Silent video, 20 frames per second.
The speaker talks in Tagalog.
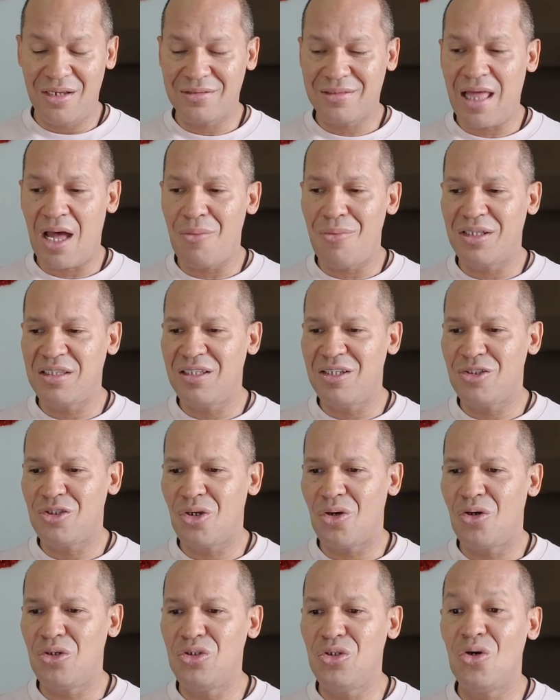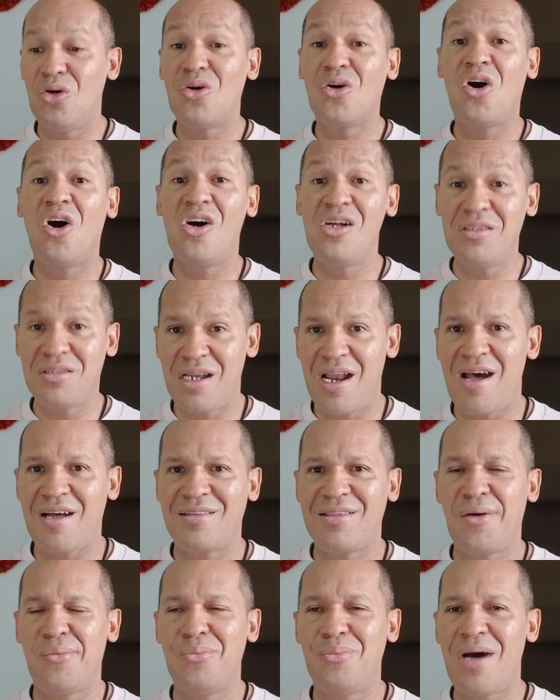tawag dito, yung contract
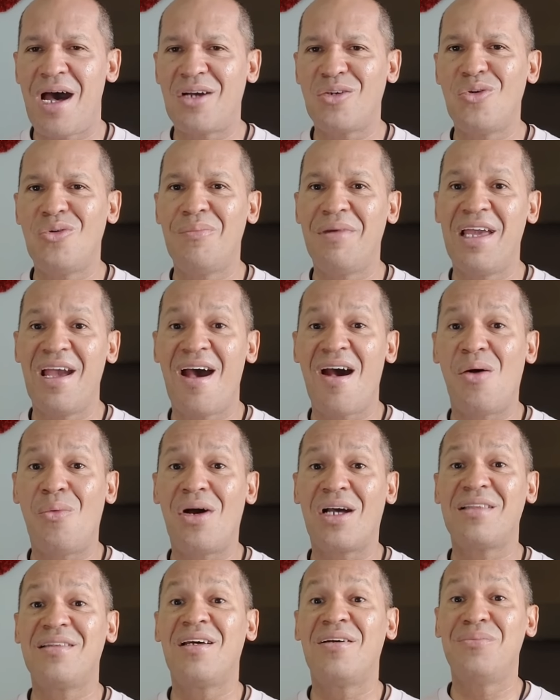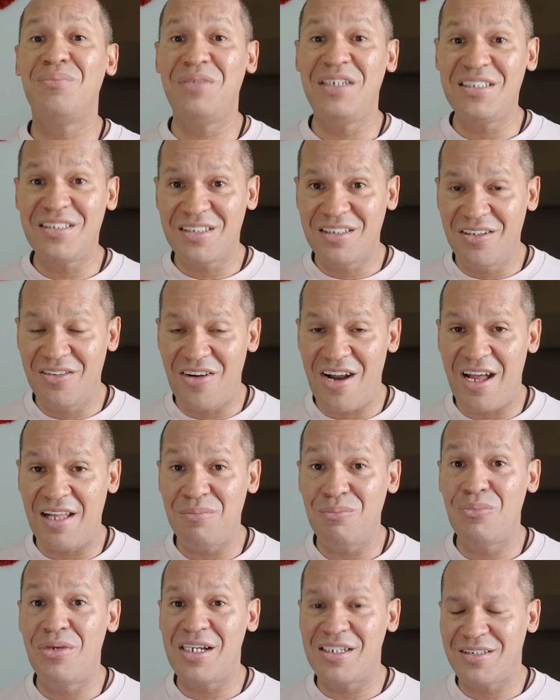ng bagong may hawak ng Miss Grand
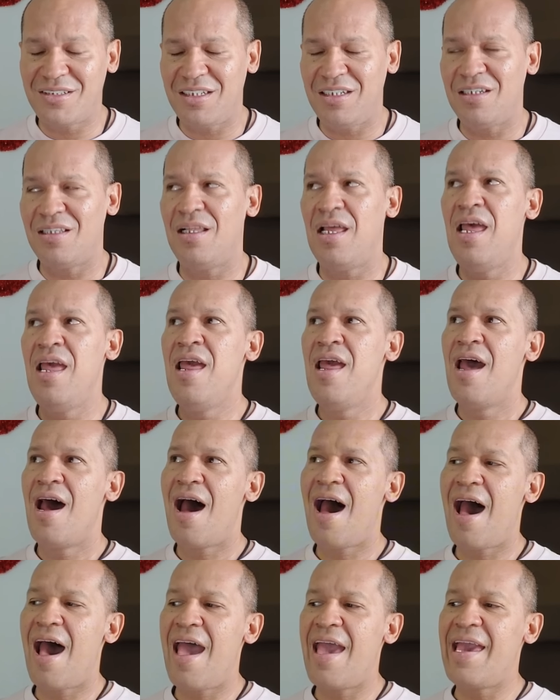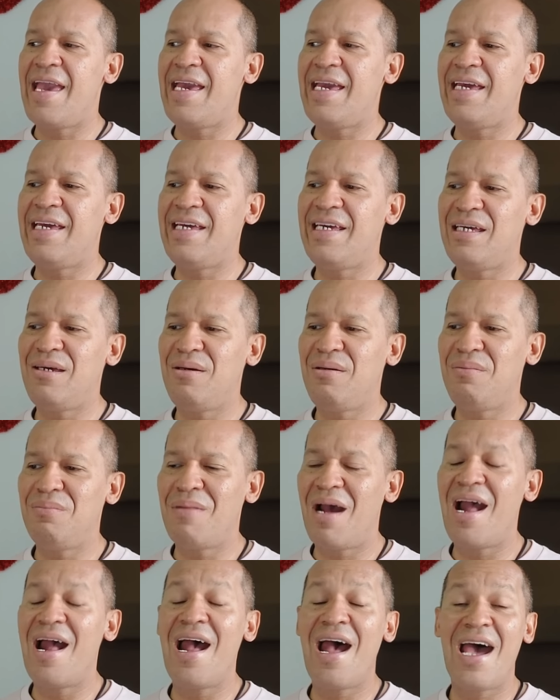Brazil ay
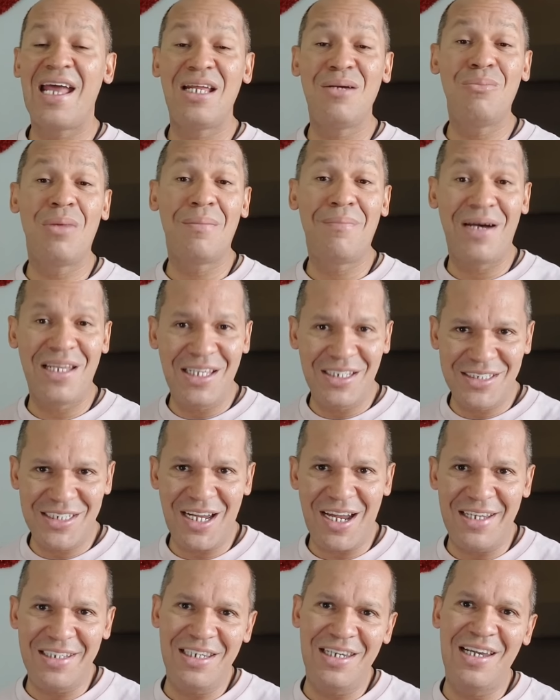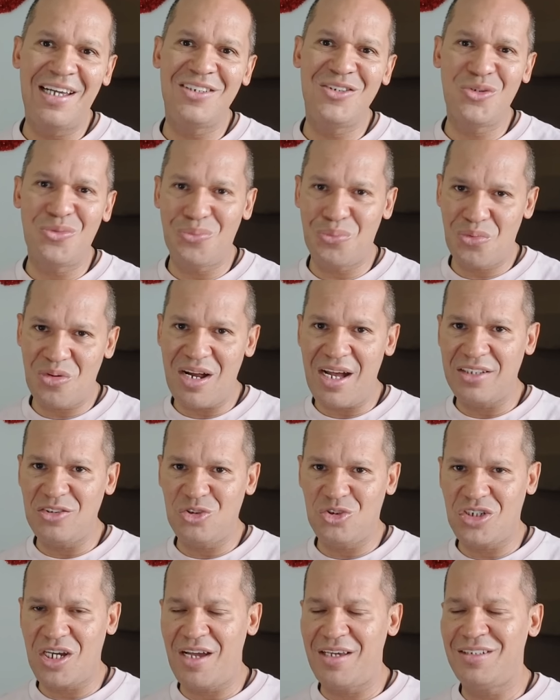maaaring mabalik sa kanila yung
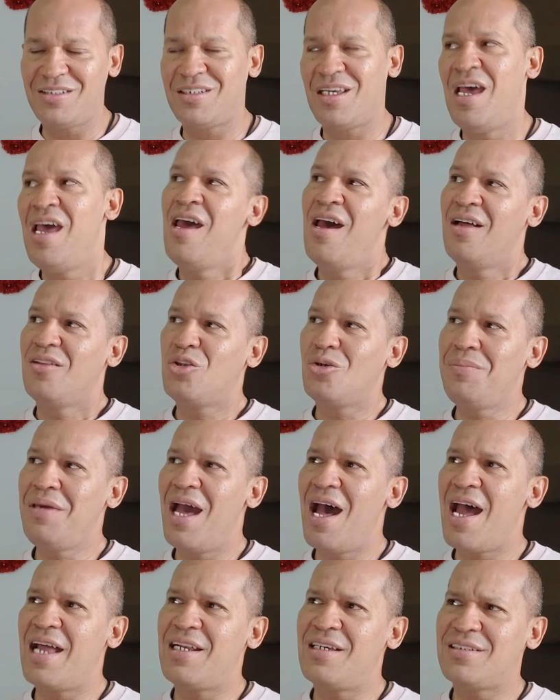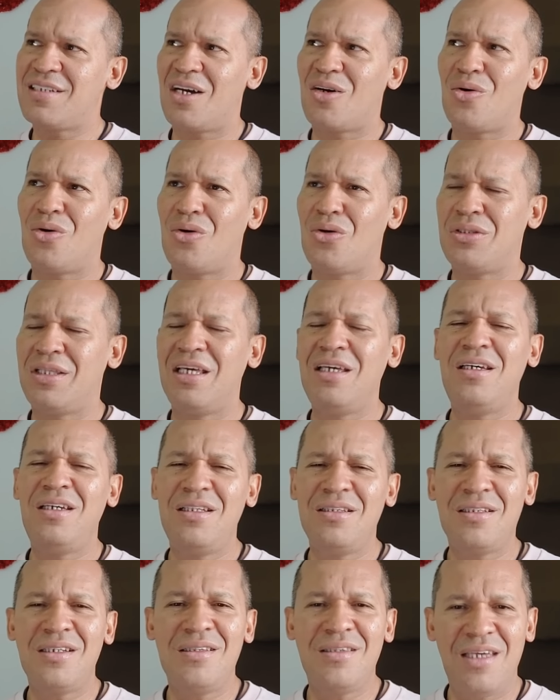franchise to be honest ako,
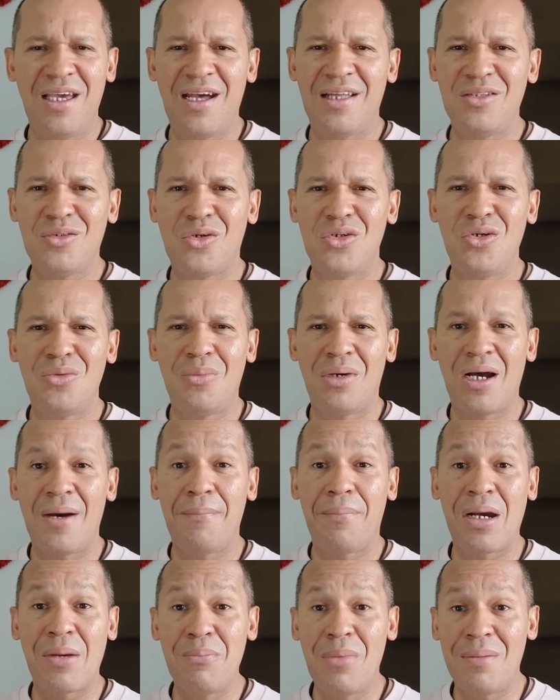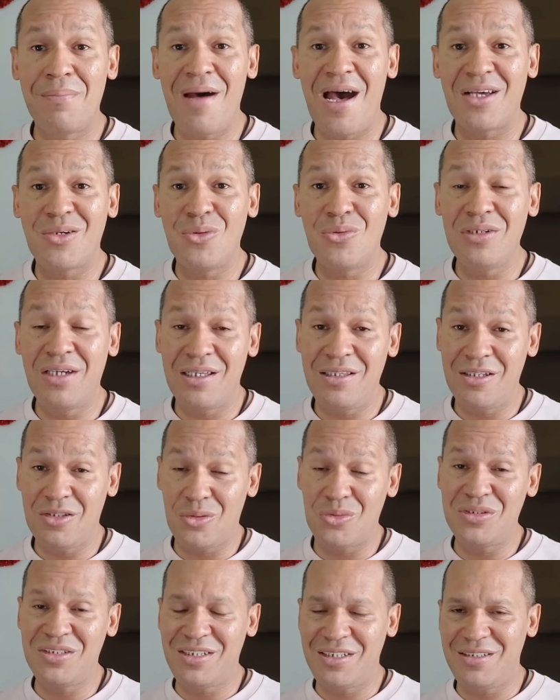naiintindihan ko yung mga pagbabagong
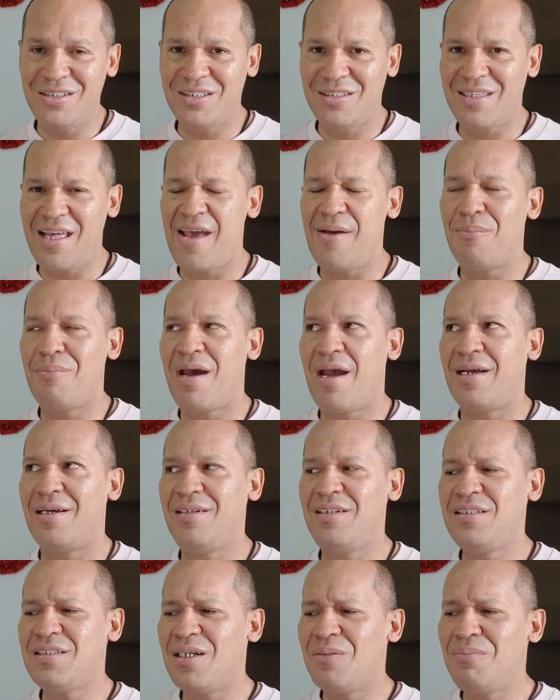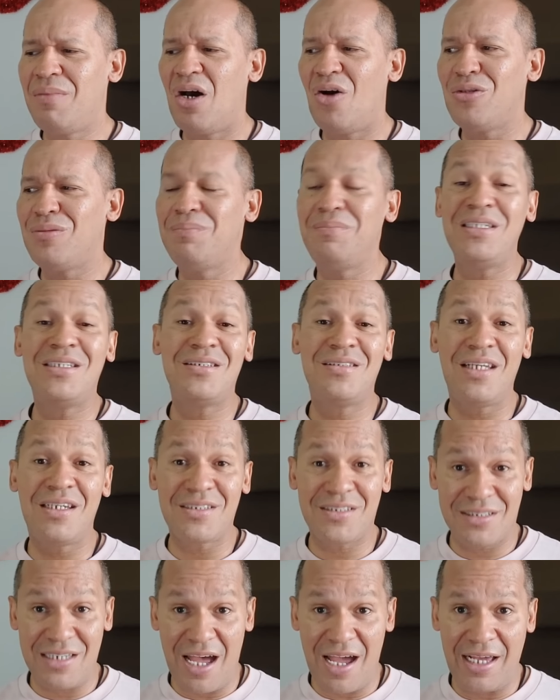ganitong sistema. It's about
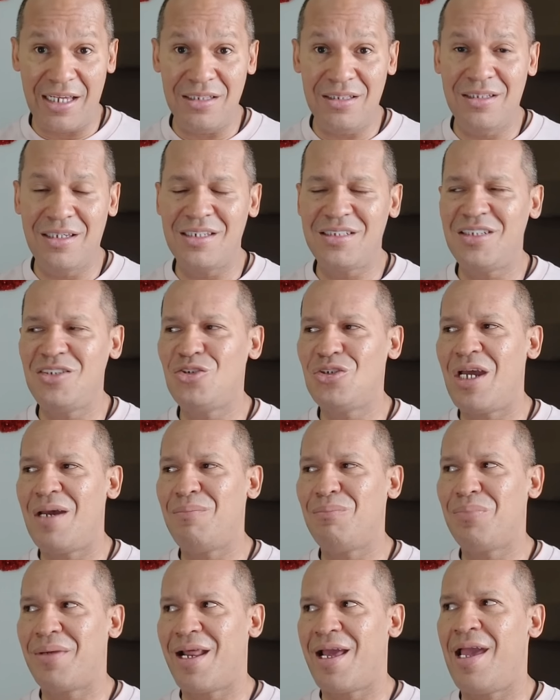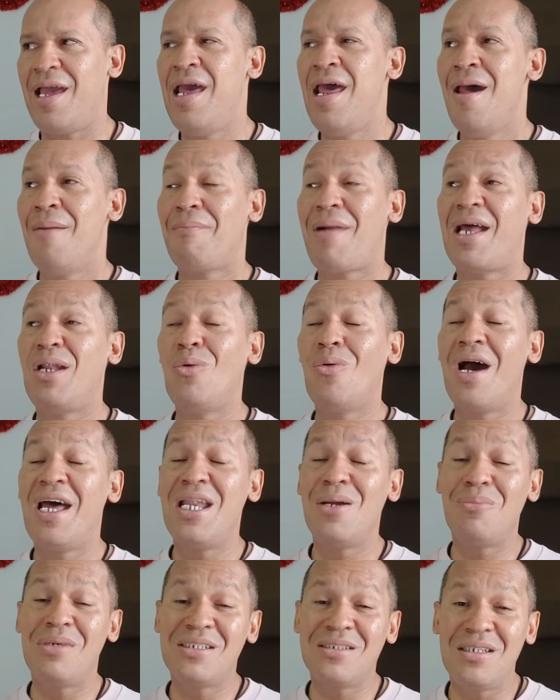business side. Kasi syempre, paano nga
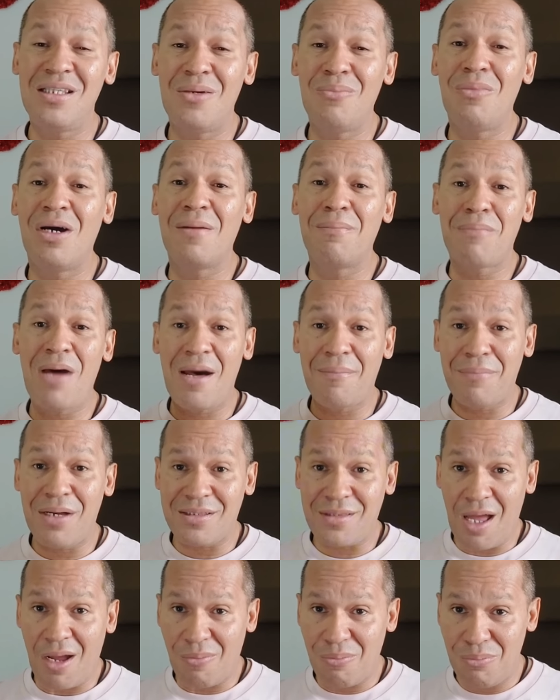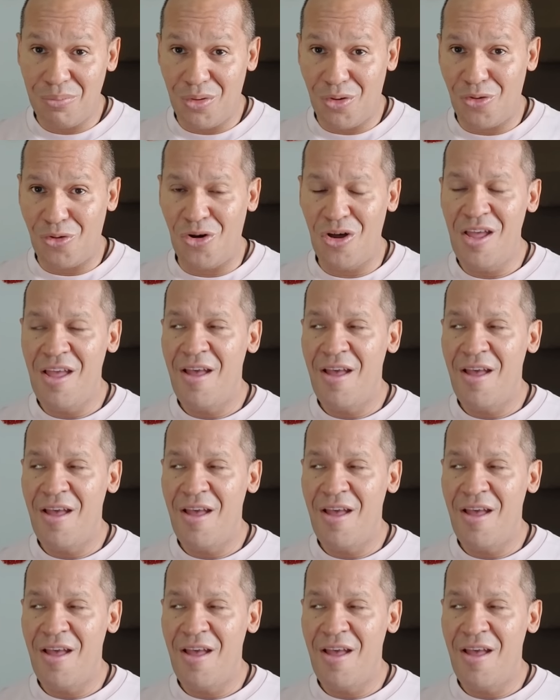naman silang magpapatakbo